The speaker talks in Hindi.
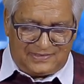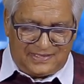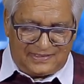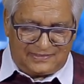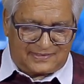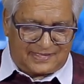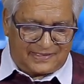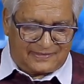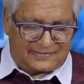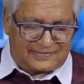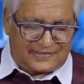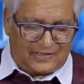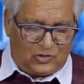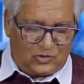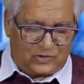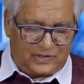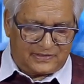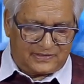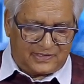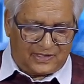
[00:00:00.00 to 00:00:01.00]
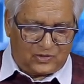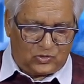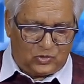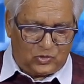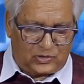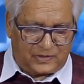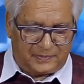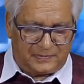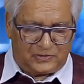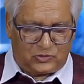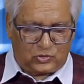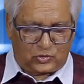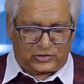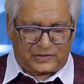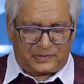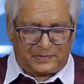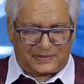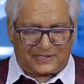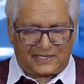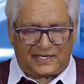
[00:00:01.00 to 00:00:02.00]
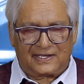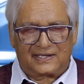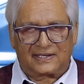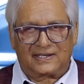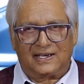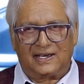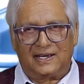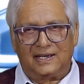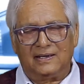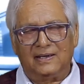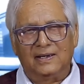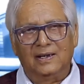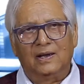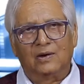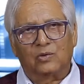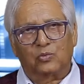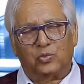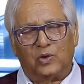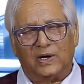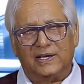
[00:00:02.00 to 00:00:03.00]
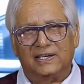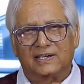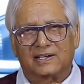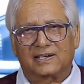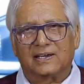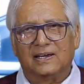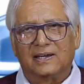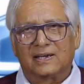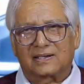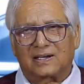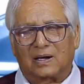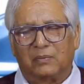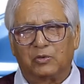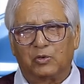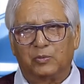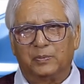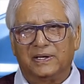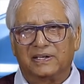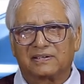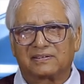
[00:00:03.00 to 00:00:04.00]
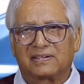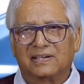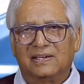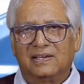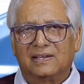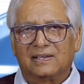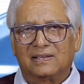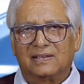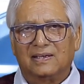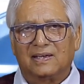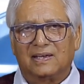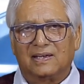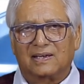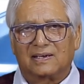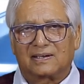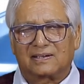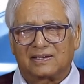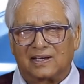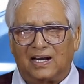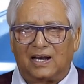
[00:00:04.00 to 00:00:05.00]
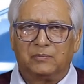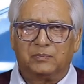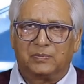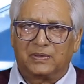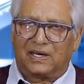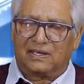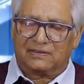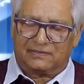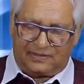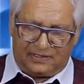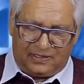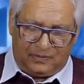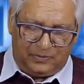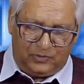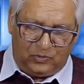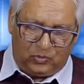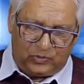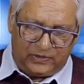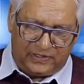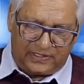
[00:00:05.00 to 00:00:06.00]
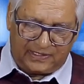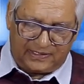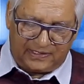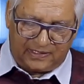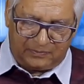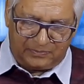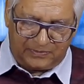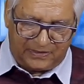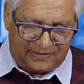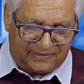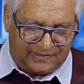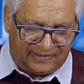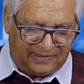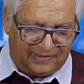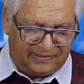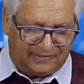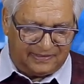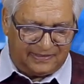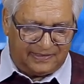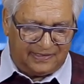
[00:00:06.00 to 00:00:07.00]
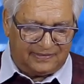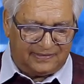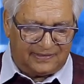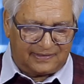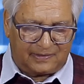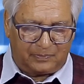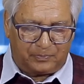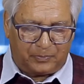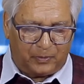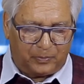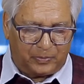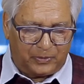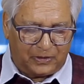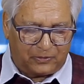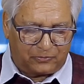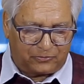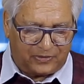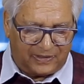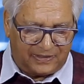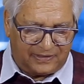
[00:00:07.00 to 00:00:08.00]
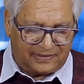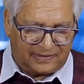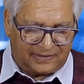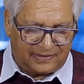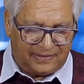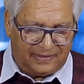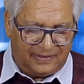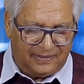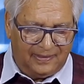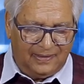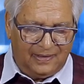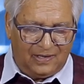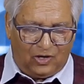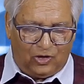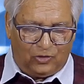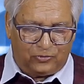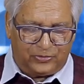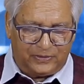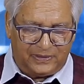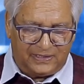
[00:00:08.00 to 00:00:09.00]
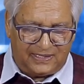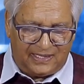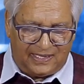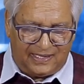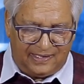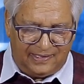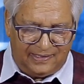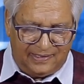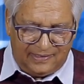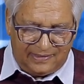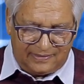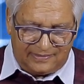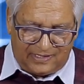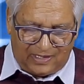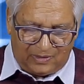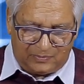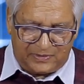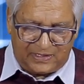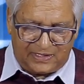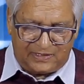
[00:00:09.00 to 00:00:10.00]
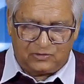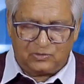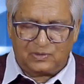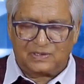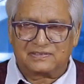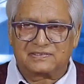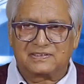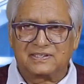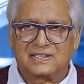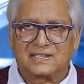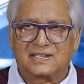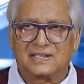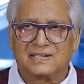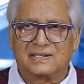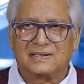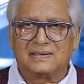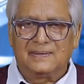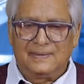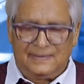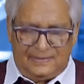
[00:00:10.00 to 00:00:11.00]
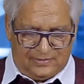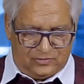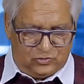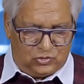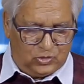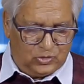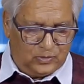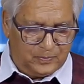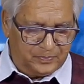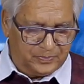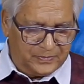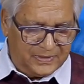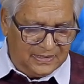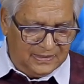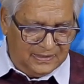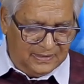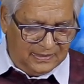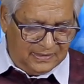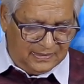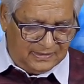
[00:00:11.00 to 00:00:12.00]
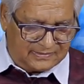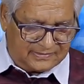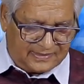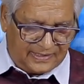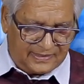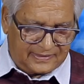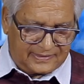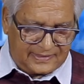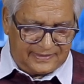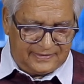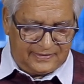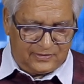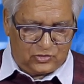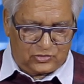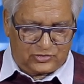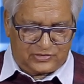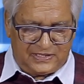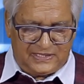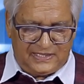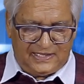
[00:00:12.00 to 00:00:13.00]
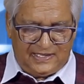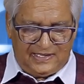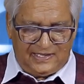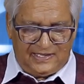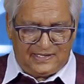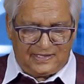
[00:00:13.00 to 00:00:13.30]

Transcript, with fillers: जिन संस्थाओं के दंगों के दोषी बताया गया है वही कमोबेश क्राइम ब्रांच ने भी उन्हीं के नाम दिए दिए दिए जैसे पॉपुलर फ्रंट है ऑफ इंडिया है जामिया यूनिवर्सिटी के जो संगठन है जो सी